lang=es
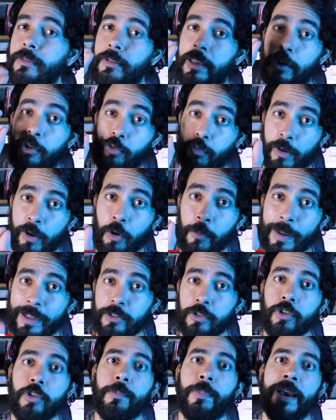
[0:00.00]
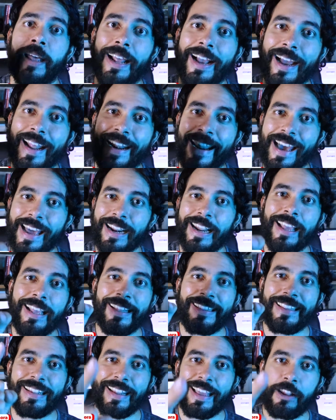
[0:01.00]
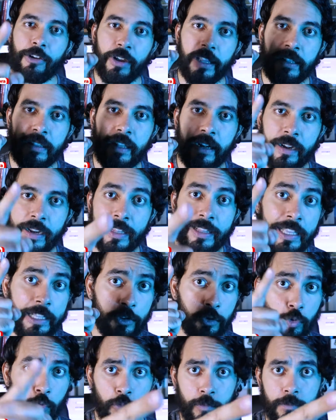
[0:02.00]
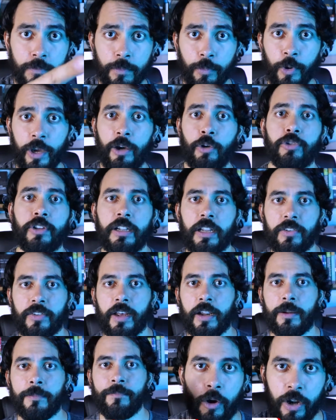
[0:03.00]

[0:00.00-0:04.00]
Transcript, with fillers: es un nuevo método para ganar dinero en internet que tú puedes utilizar.